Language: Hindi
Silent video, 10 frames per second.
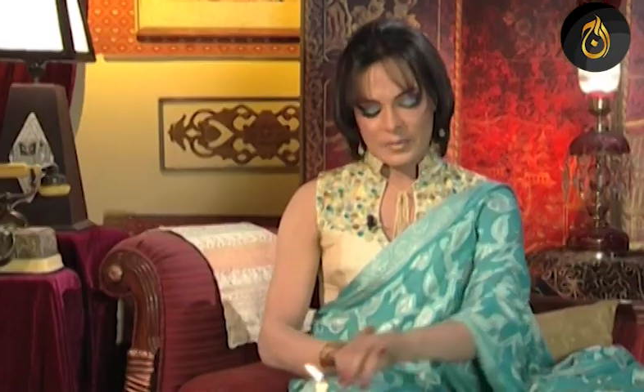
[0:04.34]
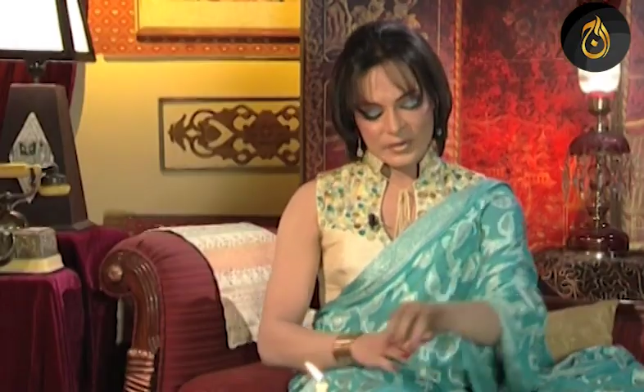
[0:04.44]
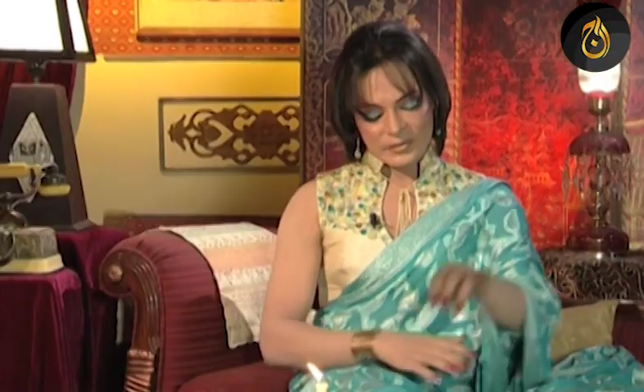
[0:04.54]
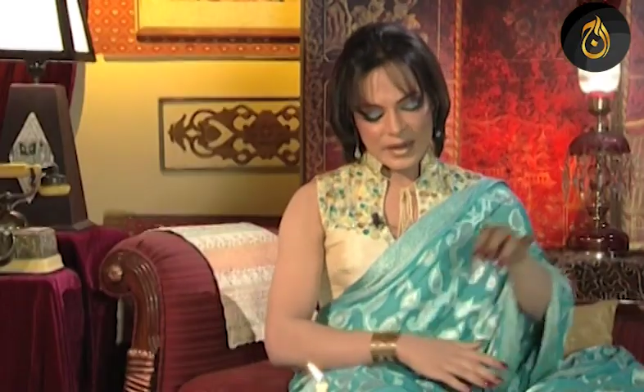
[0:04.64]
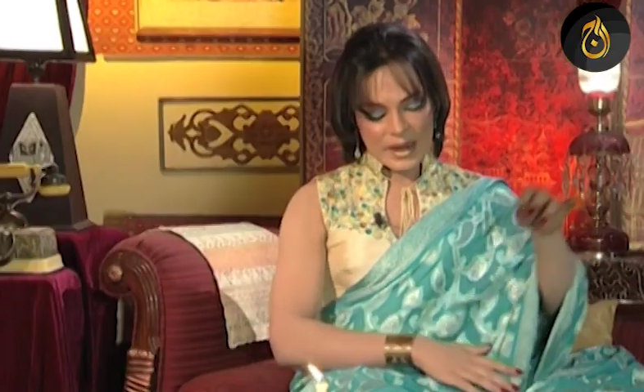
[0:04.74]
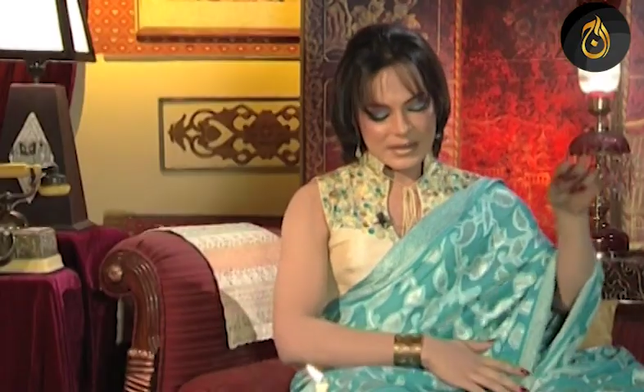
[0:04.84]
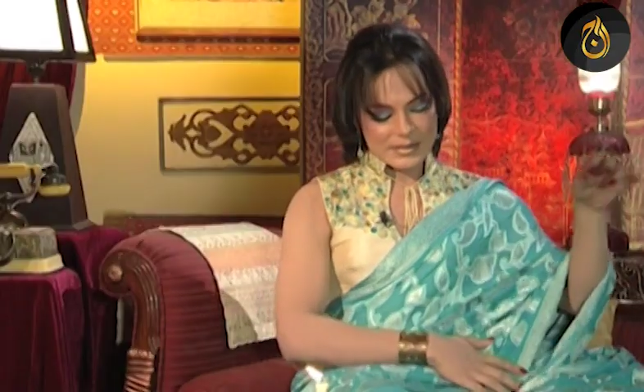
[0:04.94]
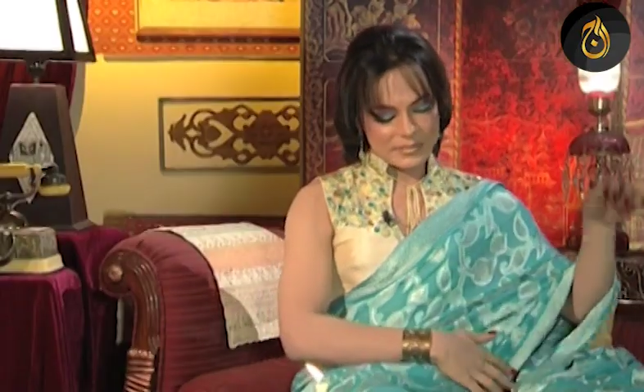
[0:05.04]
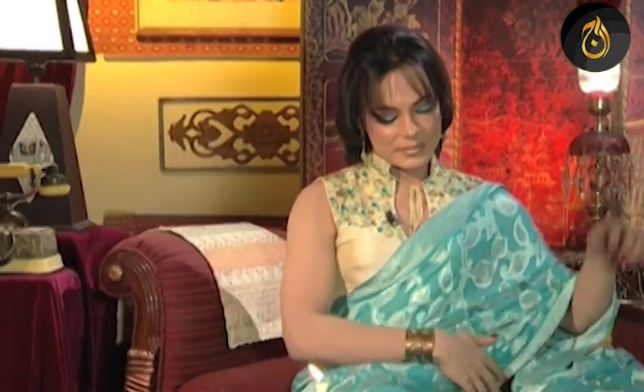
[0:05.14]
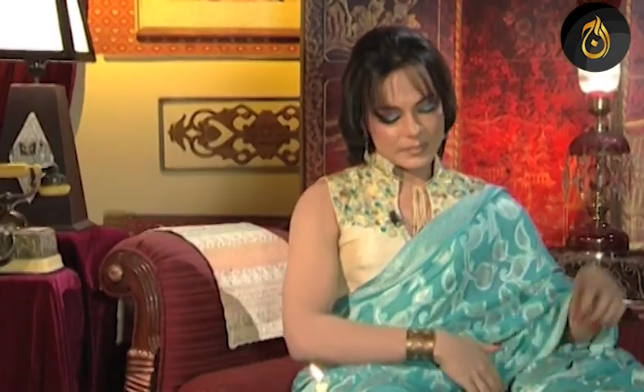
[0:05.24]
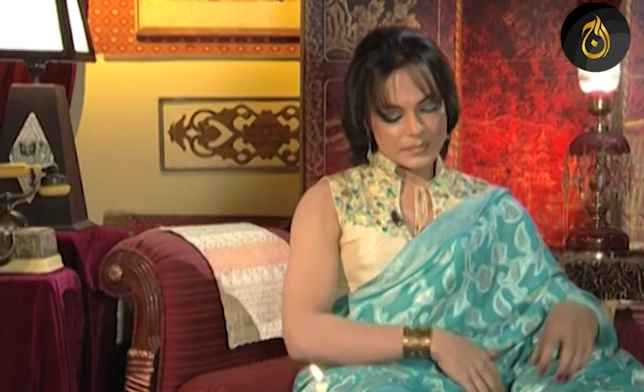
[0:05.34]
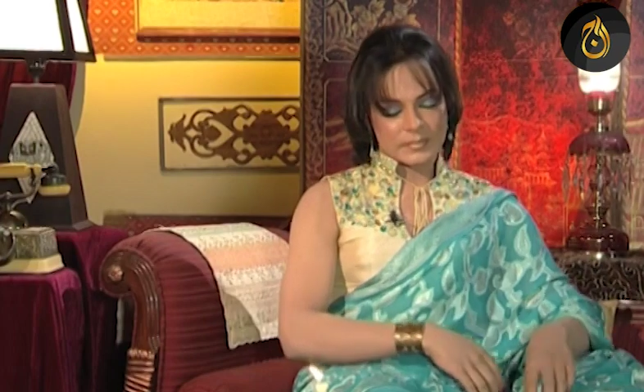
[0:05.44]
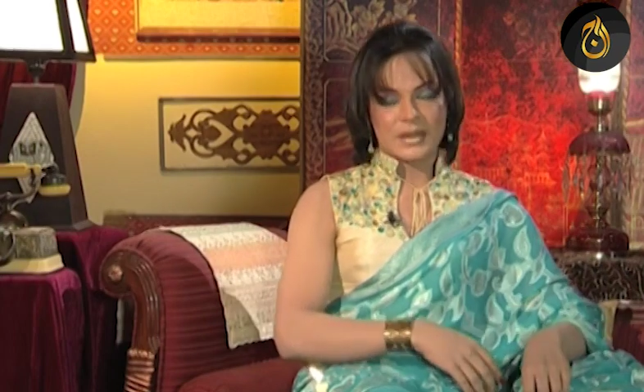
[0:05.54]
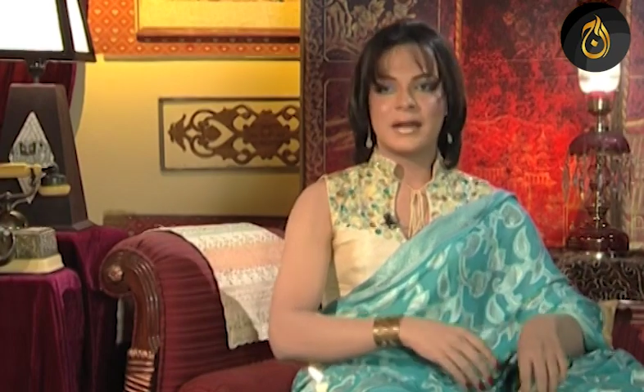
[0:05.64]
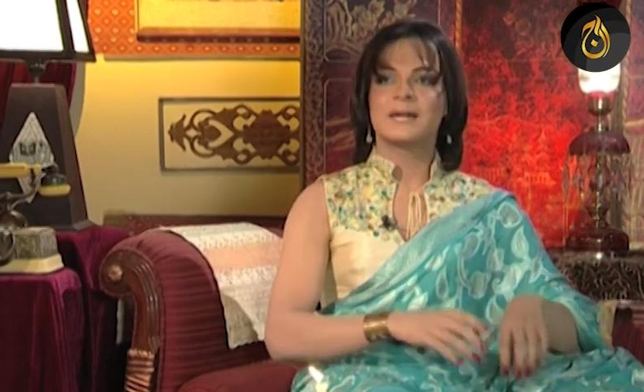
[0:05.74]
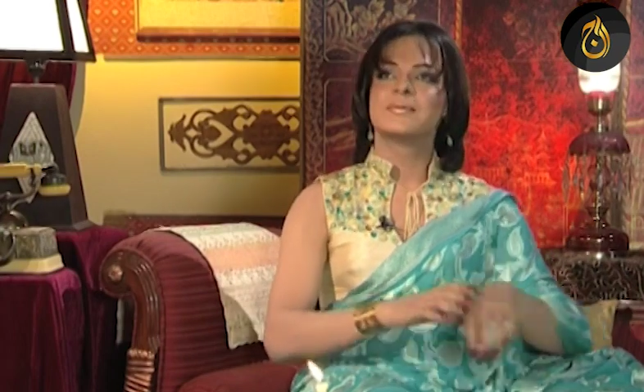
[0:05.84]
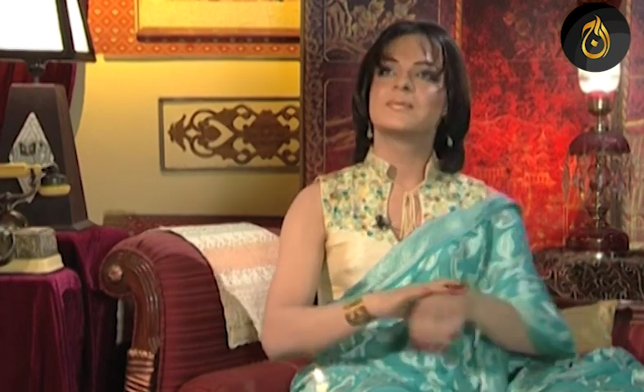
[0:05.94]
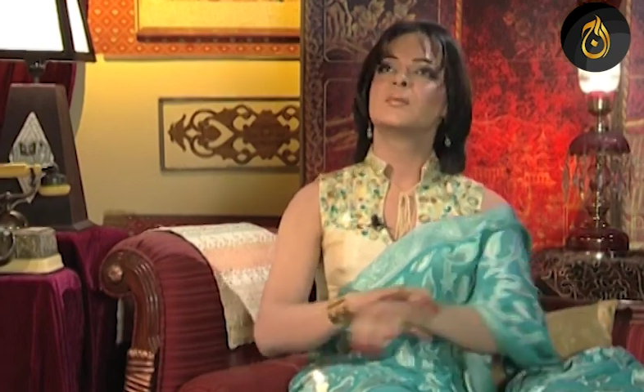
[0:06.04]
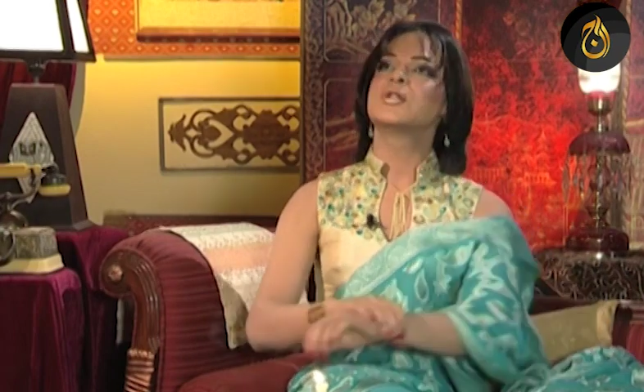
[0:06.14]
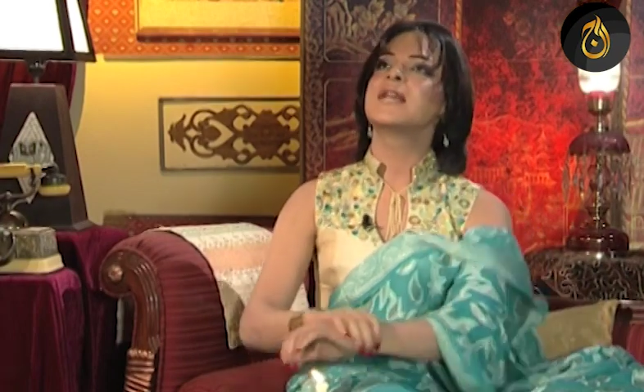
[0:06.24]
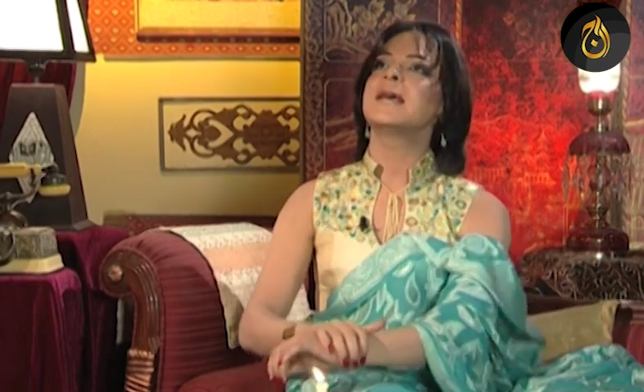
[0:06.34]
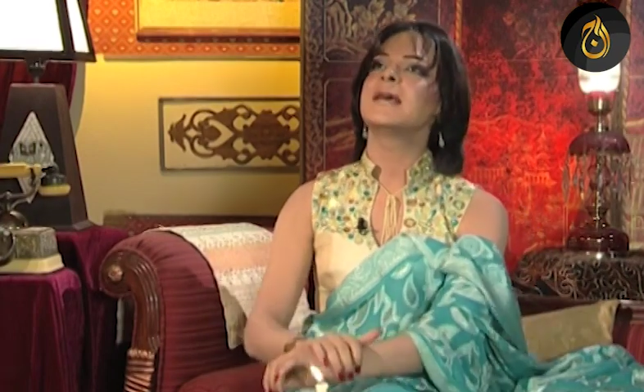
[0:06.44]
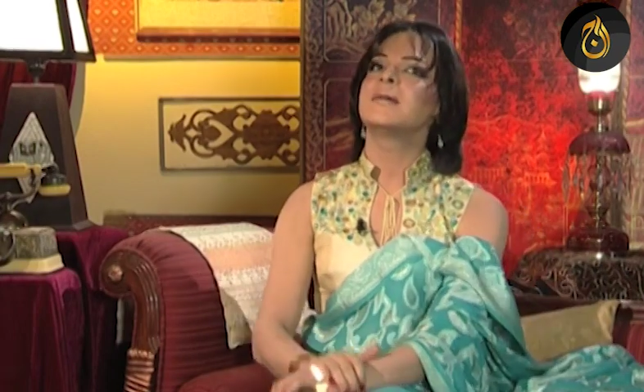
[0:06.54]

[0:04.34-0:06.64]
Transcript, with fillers: फराज मुझे